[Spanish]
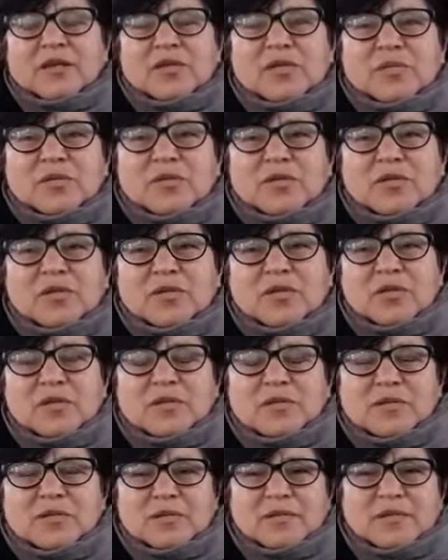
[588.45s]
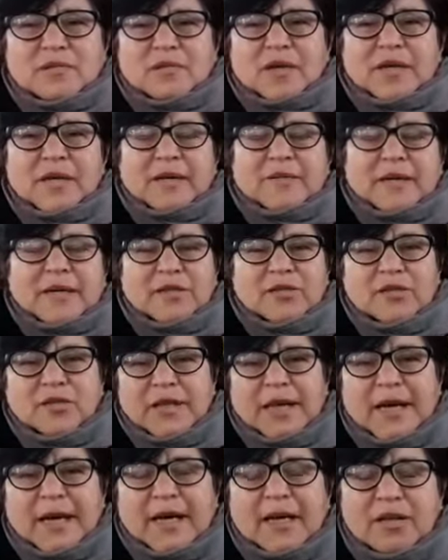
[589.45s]
cómo lo han
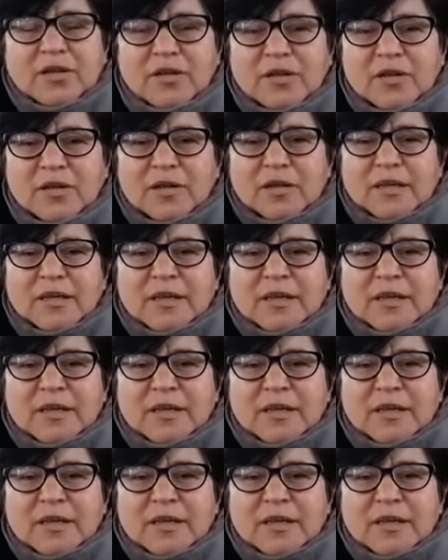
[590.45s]
abandonado.